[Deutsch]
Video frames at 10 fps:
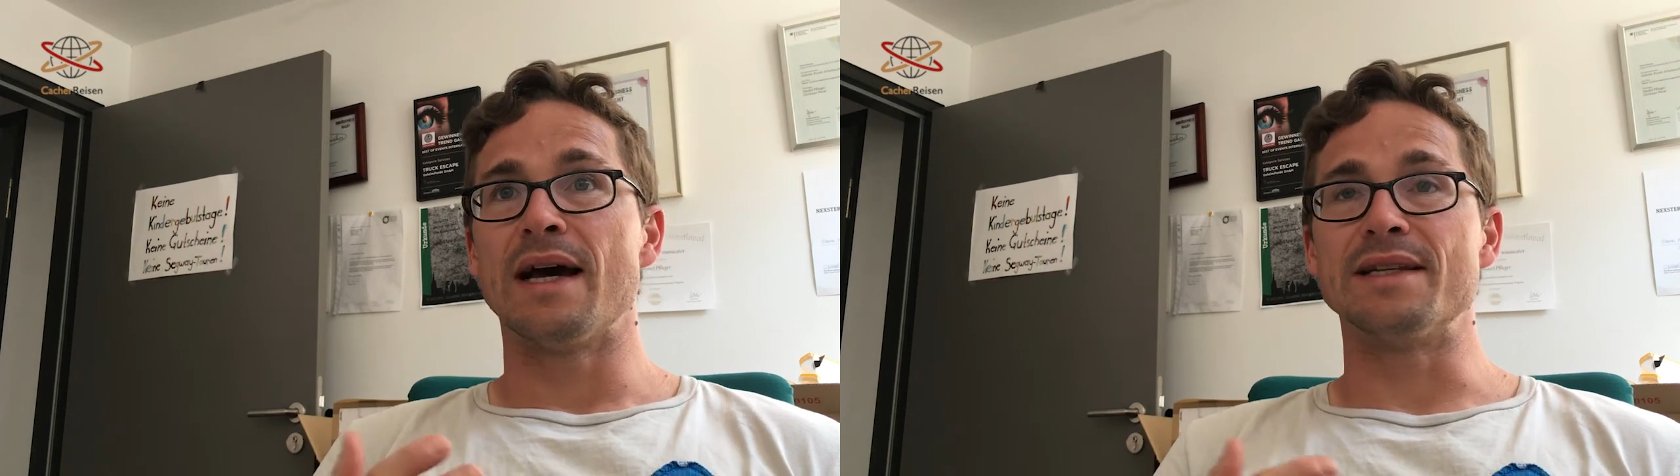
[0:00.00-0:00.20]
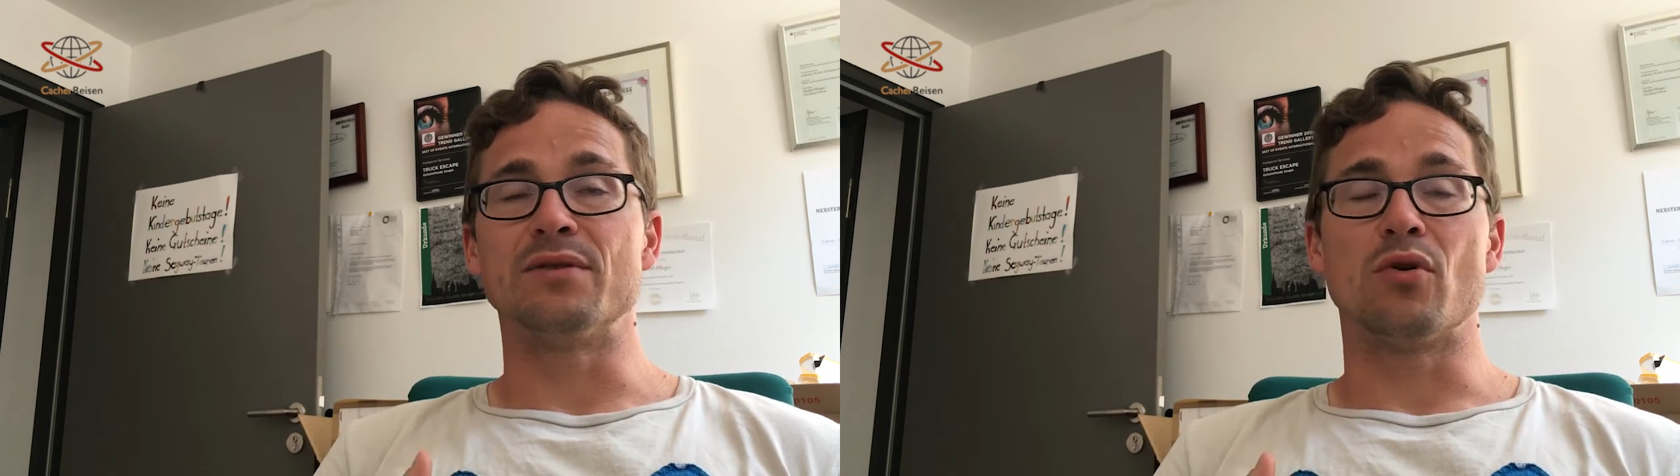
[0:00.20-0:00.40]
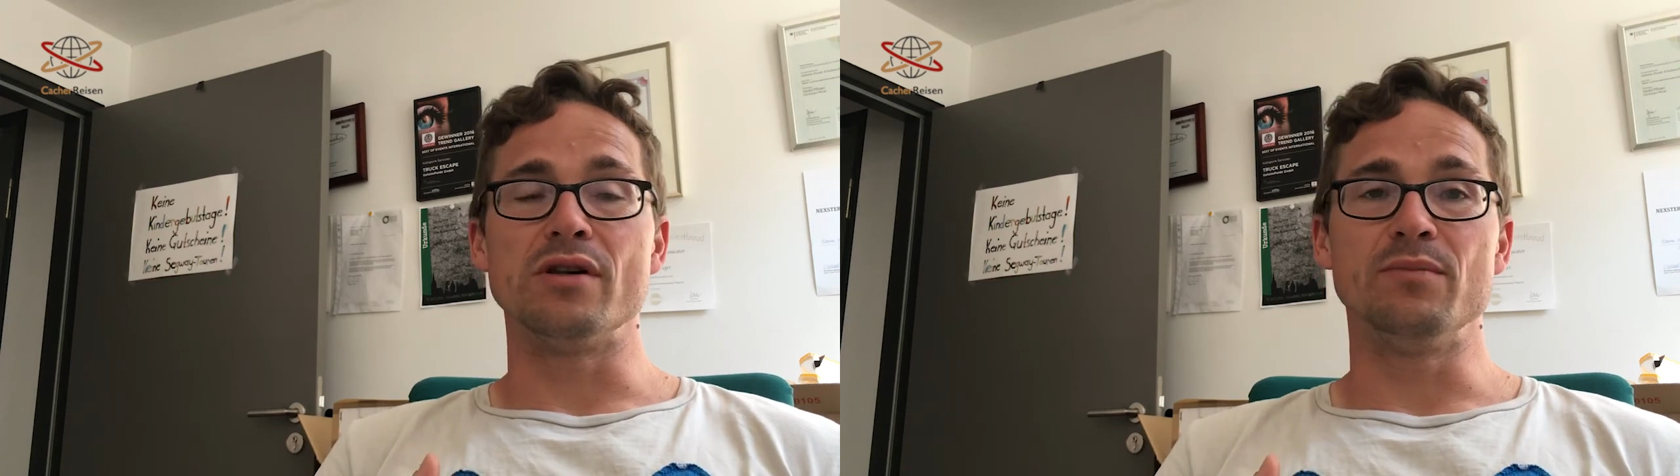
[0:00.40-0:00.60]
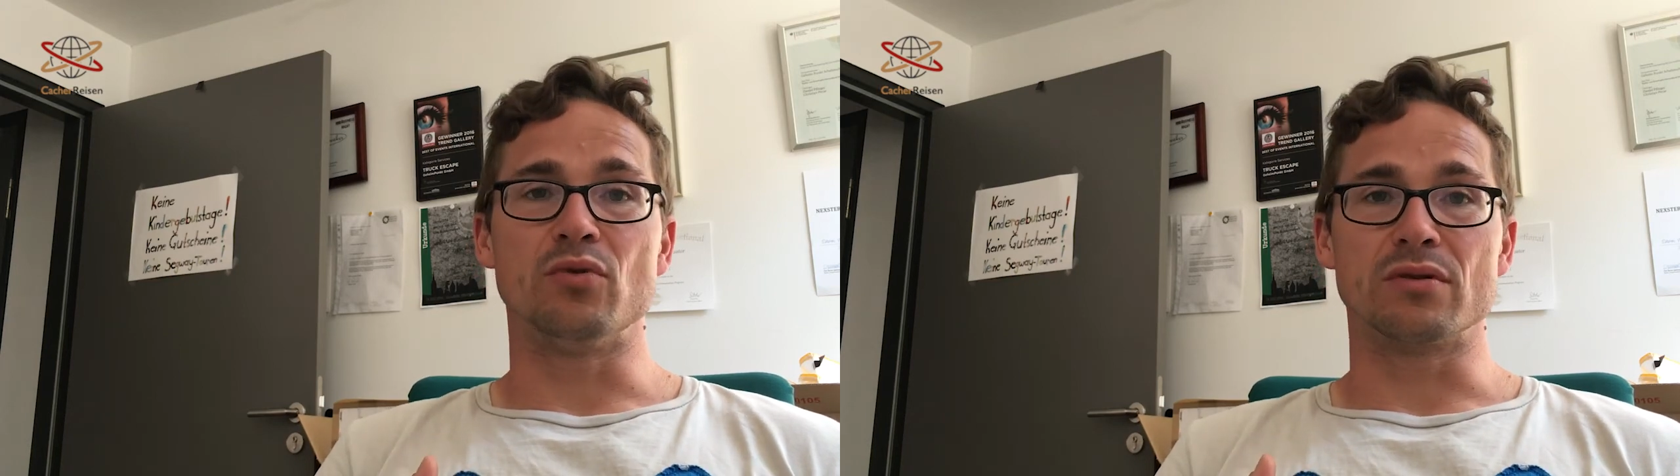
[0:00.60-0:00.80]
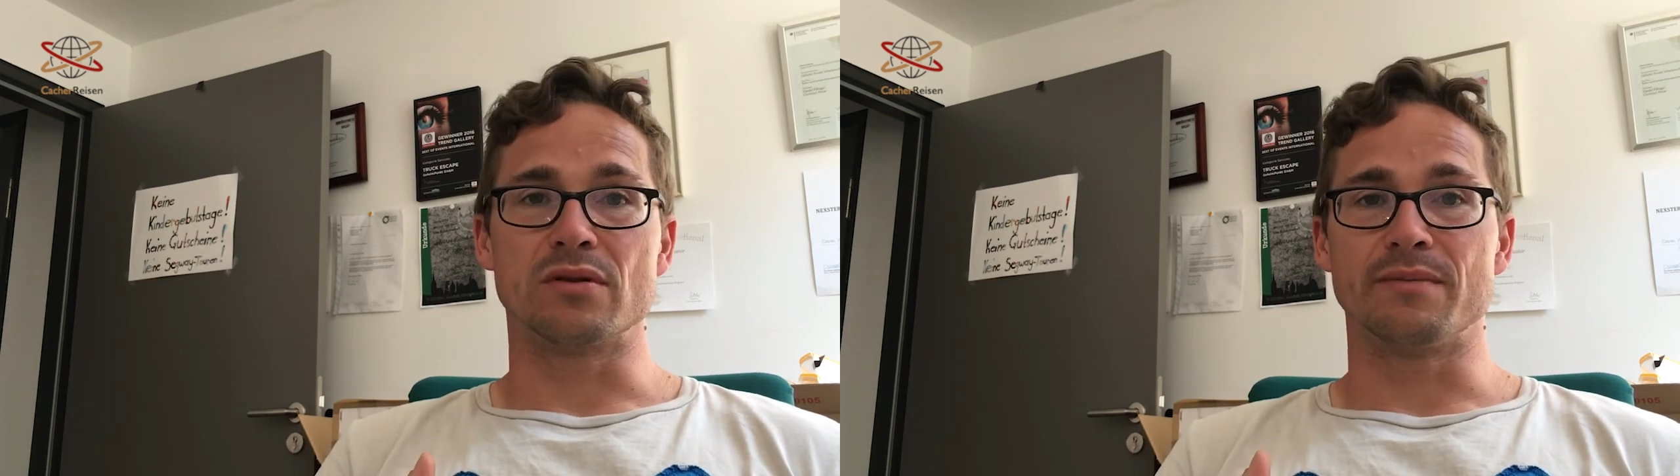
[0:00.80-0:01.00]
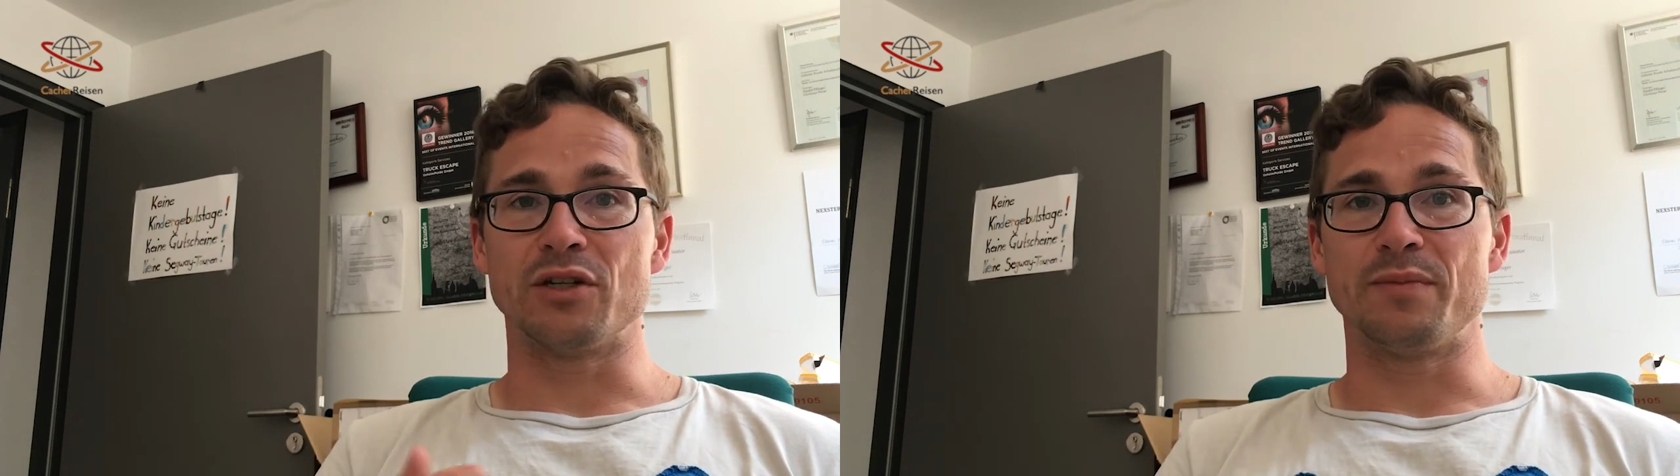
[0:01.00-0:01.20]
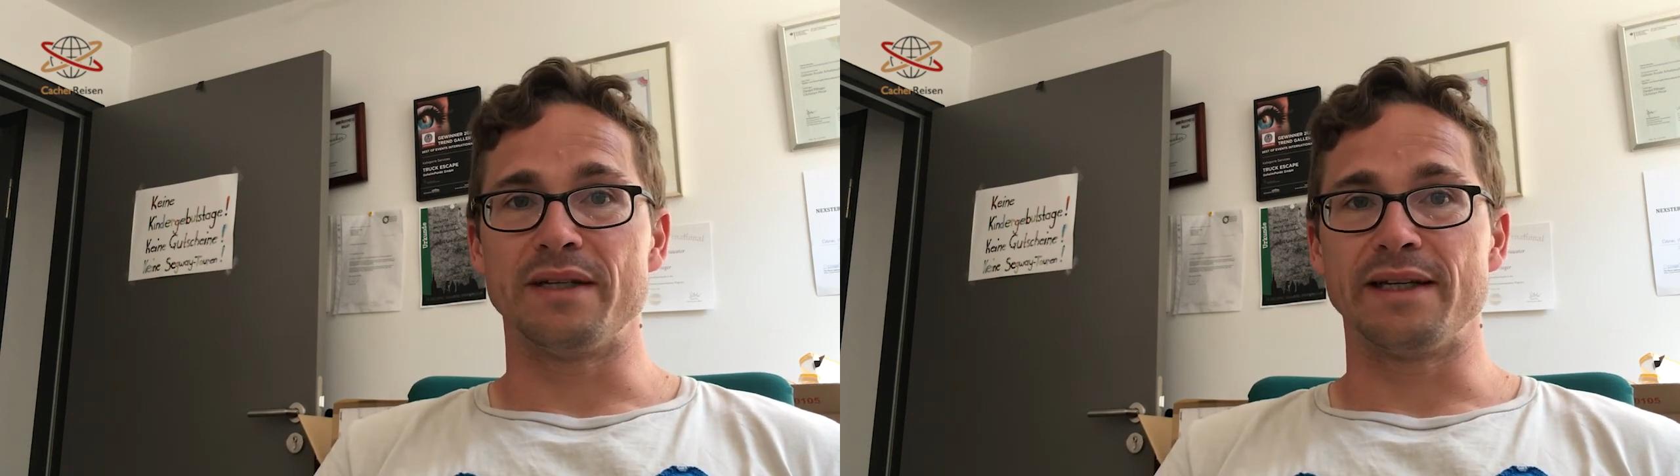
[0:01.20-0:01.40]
Also in Oldenburg zum Beispiel,